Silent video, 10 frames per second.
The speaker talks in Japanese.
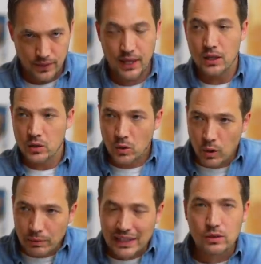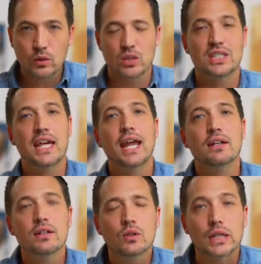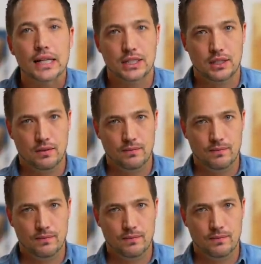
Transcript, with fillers: ね、コミットしている人たち。